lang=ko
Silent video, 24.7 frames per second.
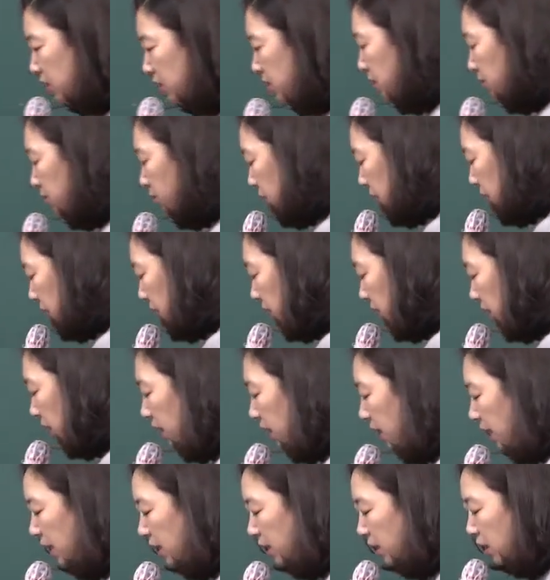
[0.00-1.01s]
지문
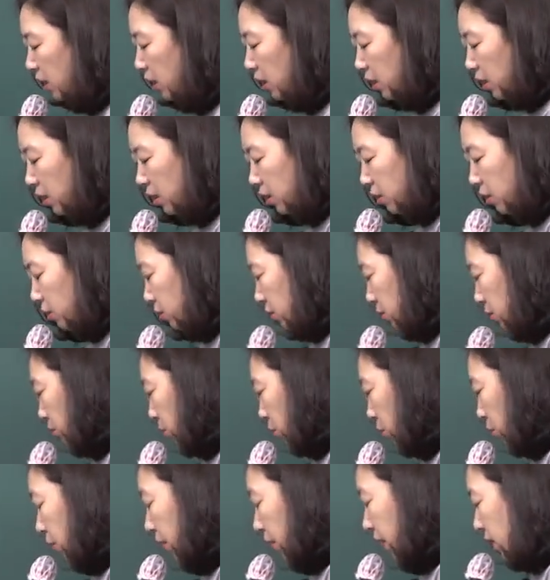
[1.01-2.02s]
자체가
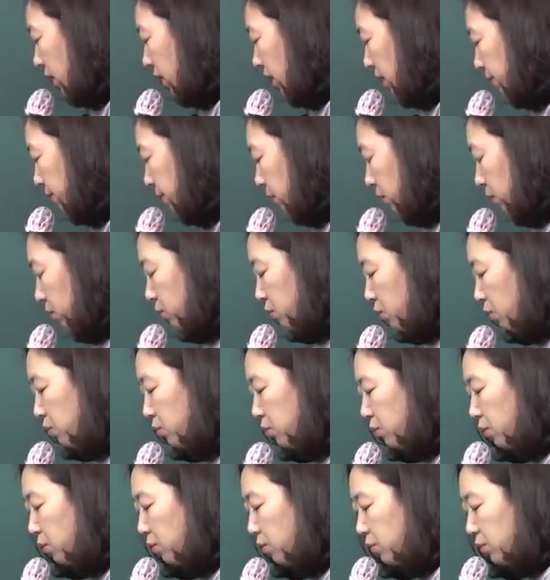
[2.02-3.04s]
뭐 화학합성,
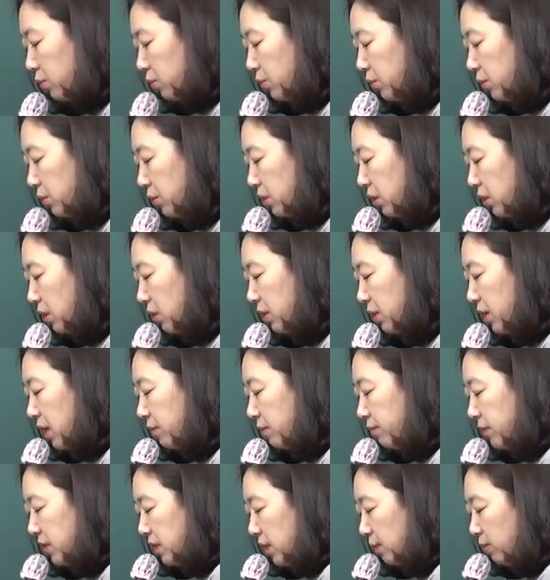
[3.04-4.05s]
종속,
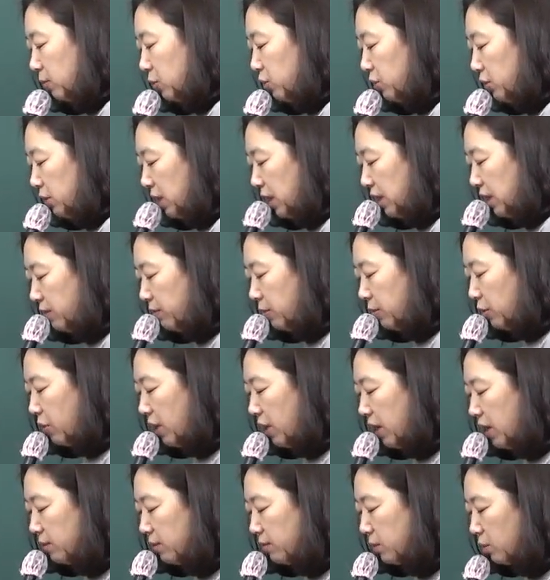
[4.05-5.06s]
영양 미생물 아니면
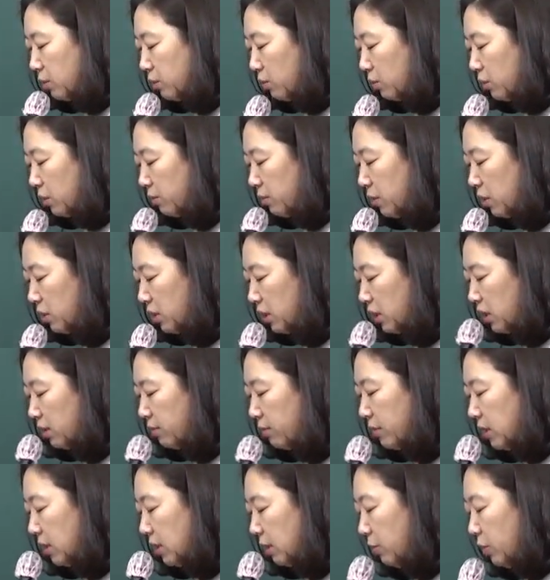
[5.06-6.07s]
광합성 독립영양계
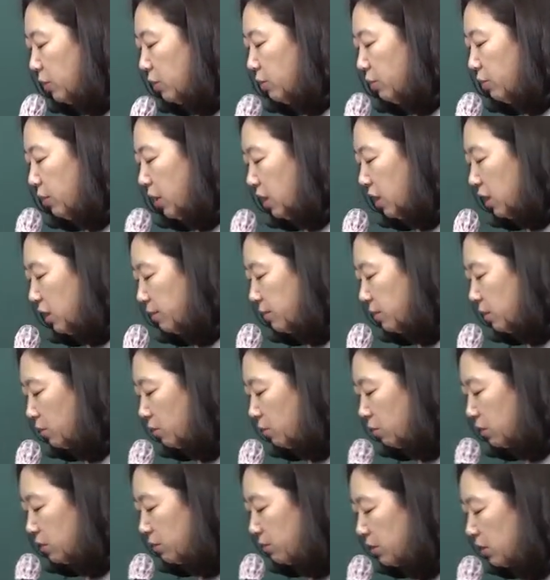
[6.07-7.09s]
미생물, 화학합성
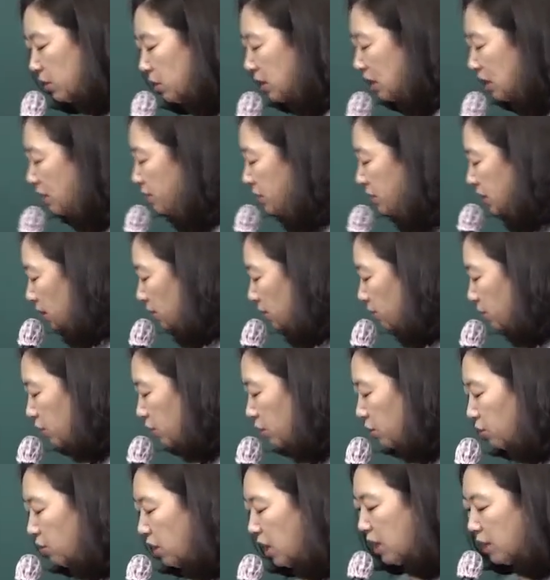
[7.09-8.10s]
독립영양계
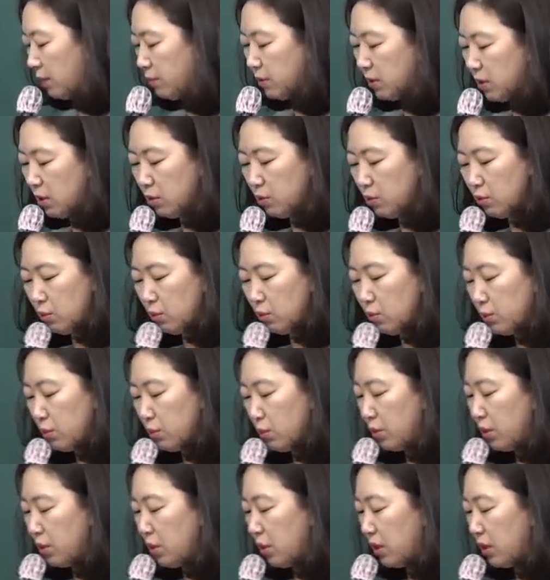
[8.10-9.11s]
미생물, 광합성
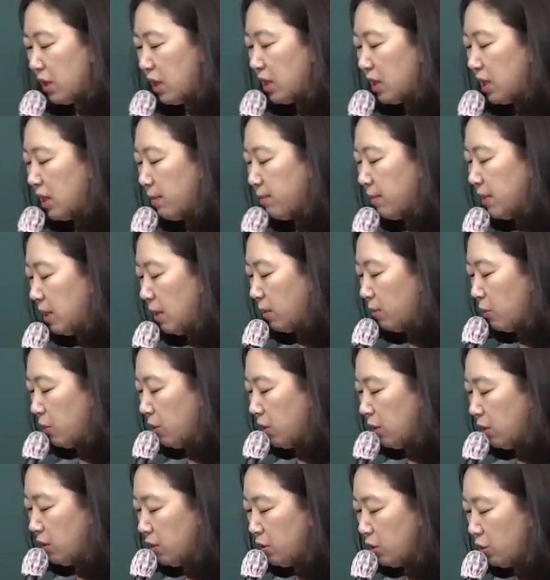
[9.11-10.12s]
종속영양계 미생물
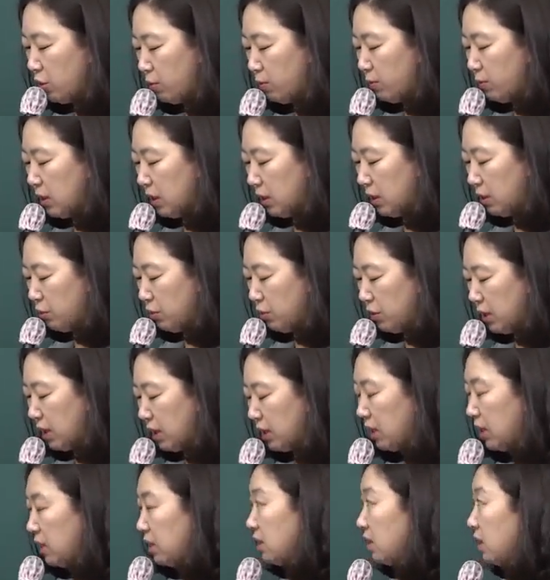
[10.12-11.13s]
이런 식으로 문제가 출제가
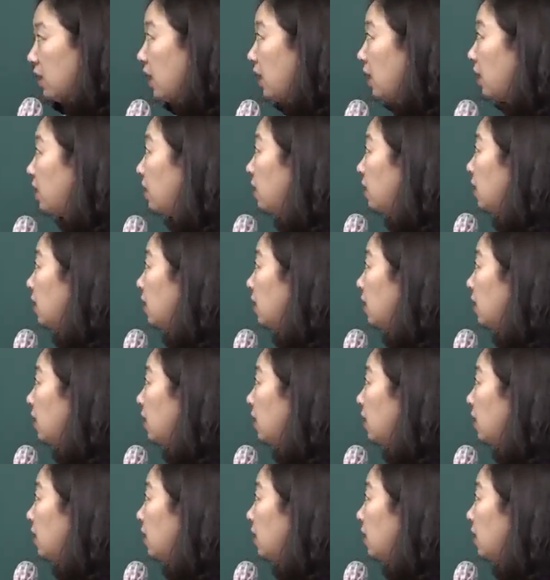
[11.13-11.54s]
됐는데요.